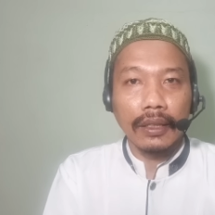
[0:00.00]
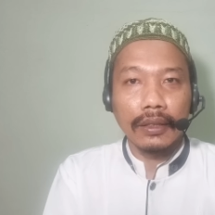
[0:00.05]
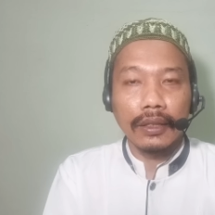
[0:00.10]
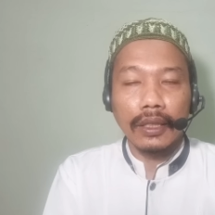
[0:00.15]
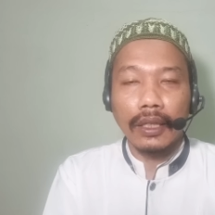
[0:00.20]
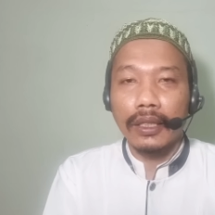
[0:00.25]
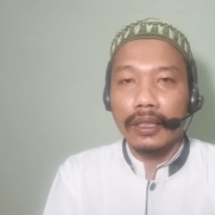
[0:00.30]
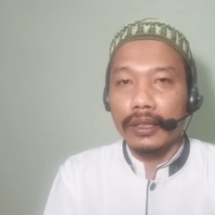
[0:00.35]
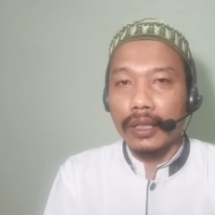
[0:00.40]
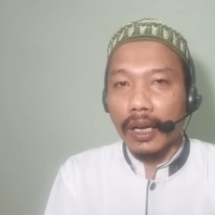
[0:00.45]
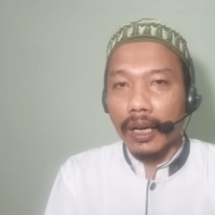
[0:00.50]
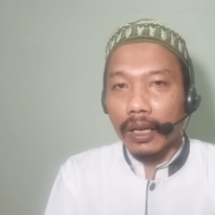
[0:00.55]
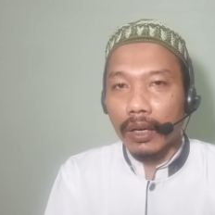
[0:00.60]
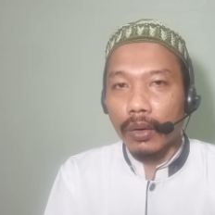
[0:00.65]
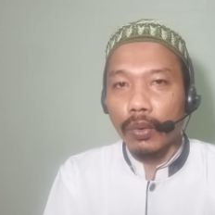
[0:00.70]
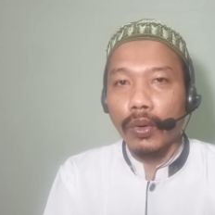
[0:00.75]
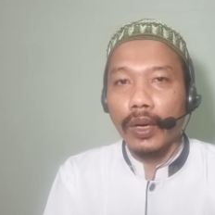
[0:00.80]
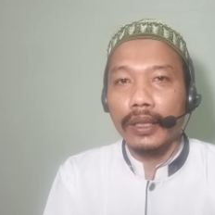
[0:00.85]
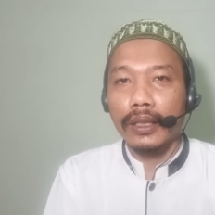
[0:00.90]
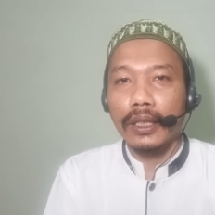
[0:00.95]
jadi jangan
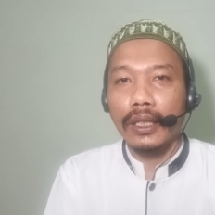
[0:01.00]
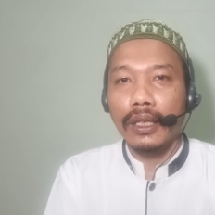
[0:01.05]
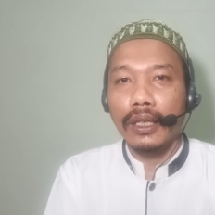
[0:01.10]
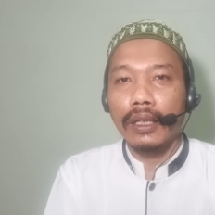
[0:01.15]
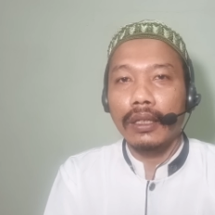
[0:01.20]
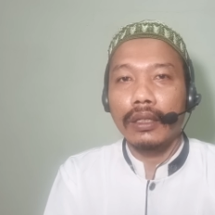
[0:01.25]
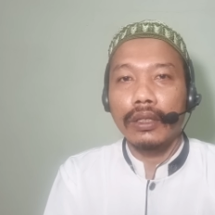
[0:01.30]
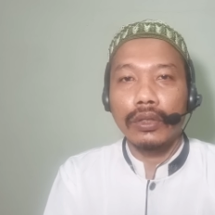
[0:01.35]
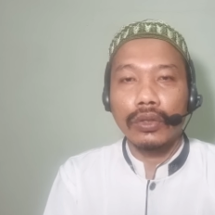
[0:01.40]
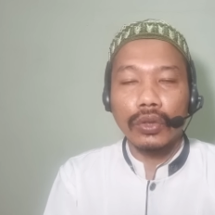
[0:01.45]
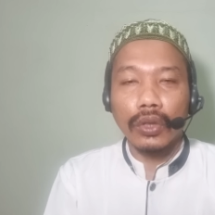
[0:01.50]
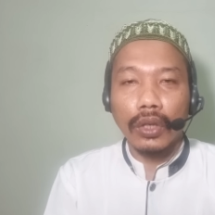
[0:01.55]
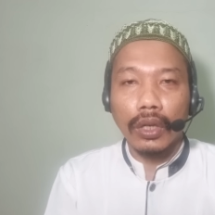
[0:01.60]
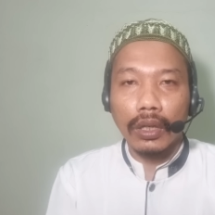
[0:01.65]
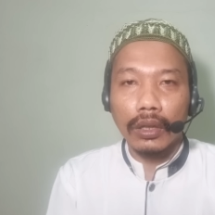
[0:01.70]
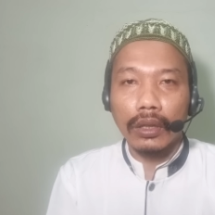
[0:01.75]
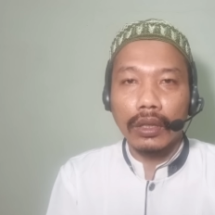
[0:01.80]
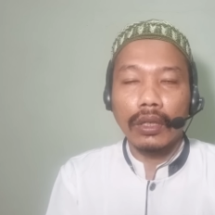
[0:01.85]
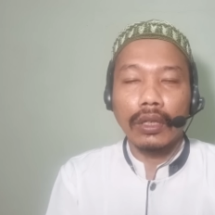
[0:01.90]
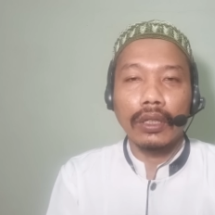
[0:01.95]
khawatir insya
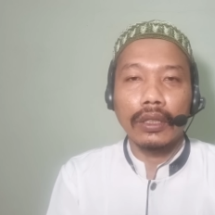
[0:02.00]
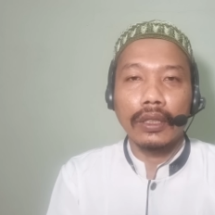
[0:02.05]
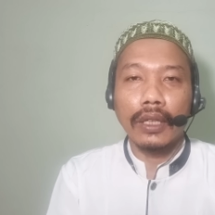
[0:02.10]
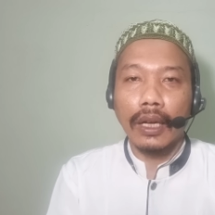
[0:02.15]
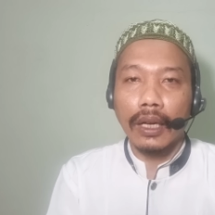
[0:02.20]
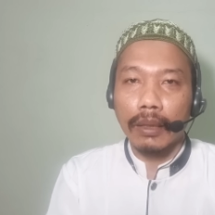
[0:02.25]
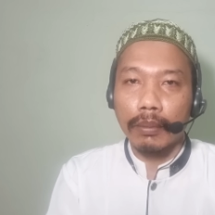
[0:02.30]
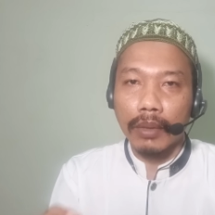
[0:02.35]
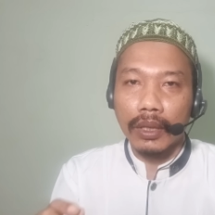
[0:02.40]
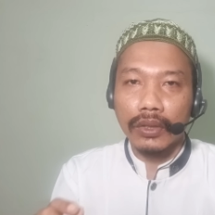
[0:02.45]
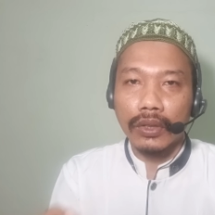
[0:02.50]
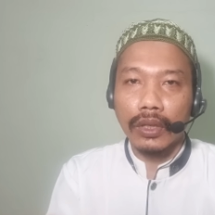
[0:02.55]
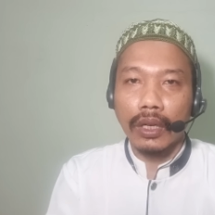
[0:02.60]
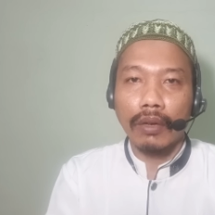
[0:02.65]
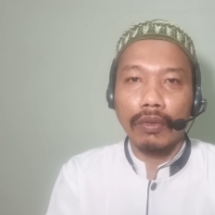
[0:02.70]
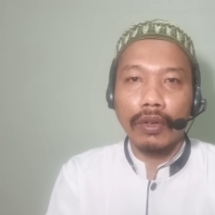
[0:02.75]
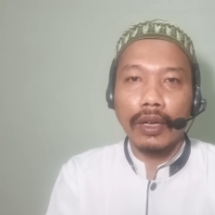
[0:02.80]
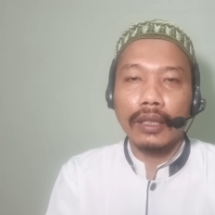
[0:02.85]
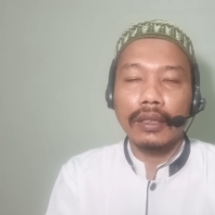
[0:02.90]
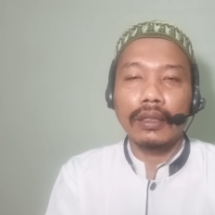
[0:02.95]
Allah yang lemah
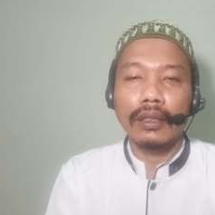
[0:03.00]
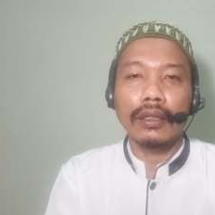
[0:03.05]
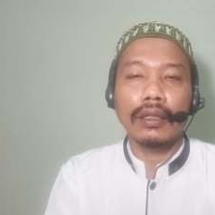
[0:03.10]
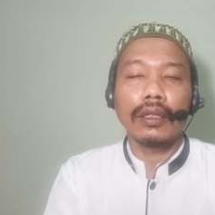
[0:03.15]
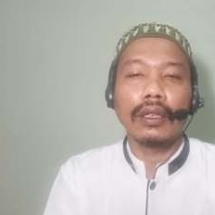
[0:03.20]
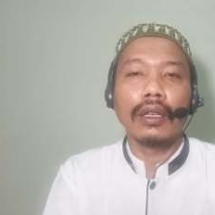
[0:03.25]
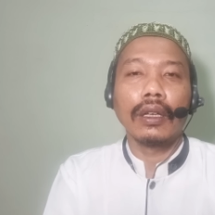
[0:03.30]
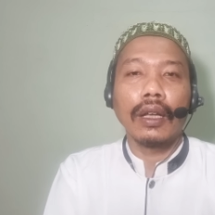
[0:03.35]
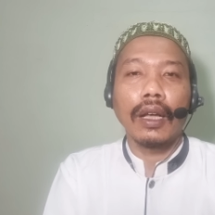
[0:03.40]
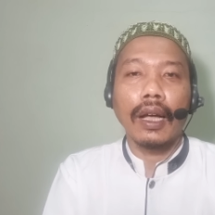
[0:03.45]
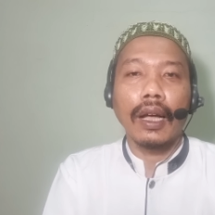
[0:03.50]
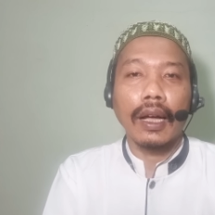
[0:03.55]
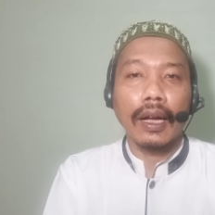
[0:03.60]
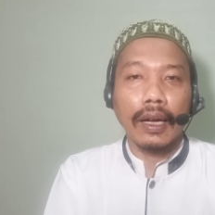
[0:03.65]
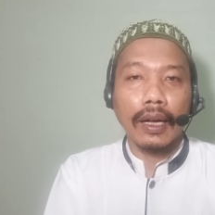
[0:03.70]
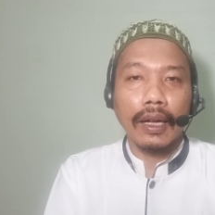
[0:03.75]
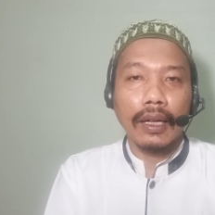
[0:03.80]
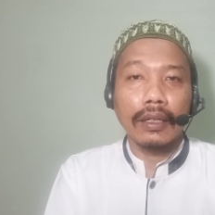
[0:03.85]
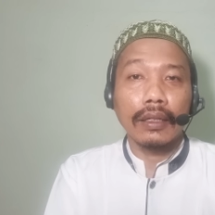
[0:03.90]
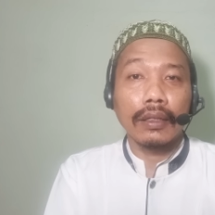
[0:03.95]
syahwat
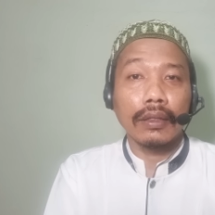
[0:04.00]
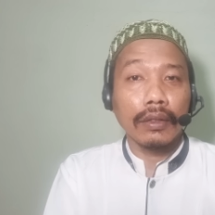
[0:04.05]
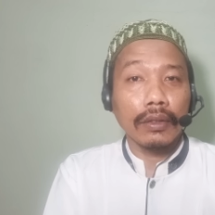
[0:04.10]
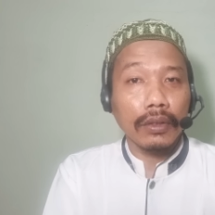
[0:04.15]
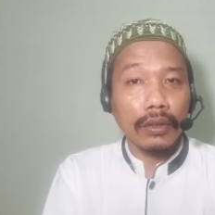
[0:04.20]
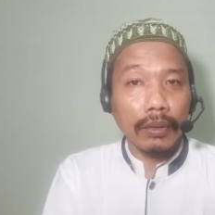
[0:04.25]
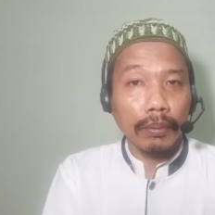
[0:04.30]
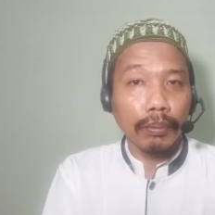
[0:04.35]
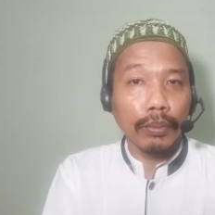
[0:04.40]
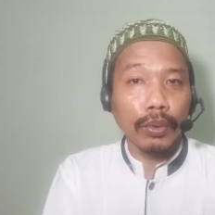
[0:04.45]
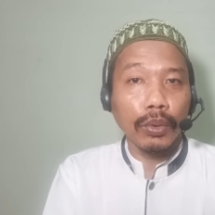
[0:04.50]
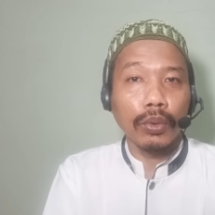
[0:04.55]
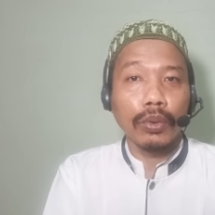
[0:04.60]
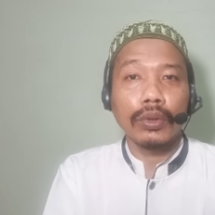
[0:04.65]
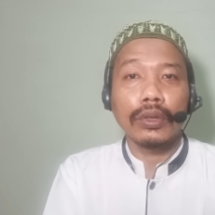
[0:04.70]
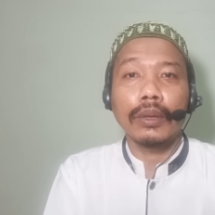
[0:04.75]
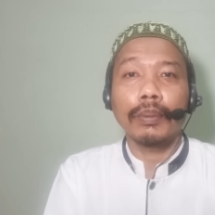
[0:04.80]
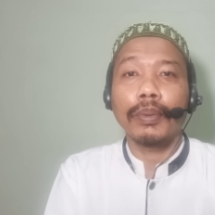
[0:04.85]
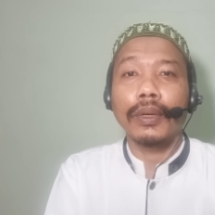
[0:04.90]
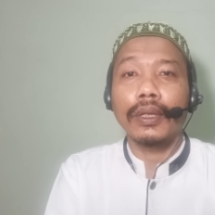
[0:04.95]
akan sembuh
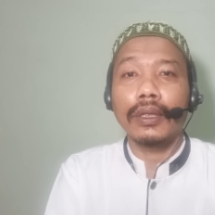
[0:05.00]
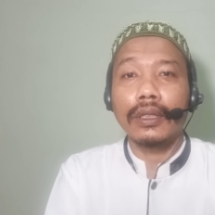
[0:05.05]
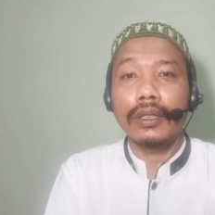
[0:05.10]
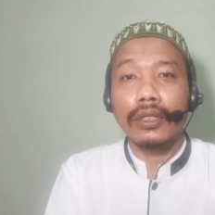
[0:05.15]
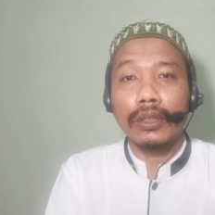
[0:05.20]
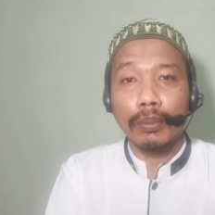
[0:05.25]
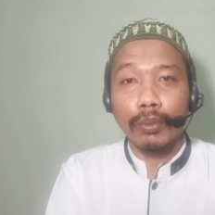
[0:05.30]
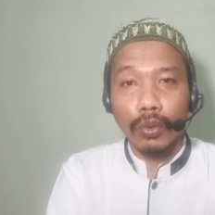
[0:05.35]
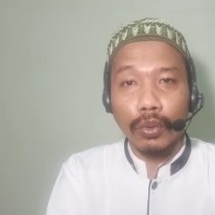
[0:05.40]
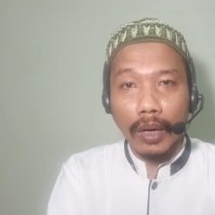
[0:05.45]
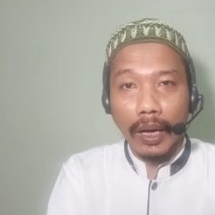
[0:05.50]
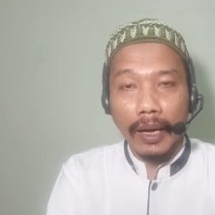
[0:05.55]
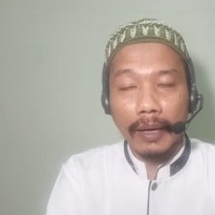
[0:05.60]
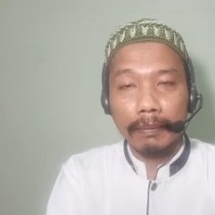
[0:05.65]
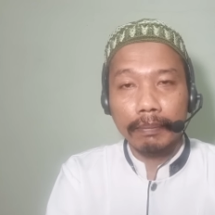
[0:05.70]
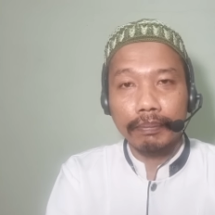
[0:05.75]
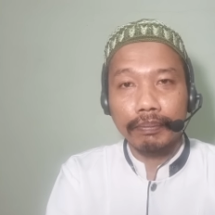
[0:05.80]
seperti semula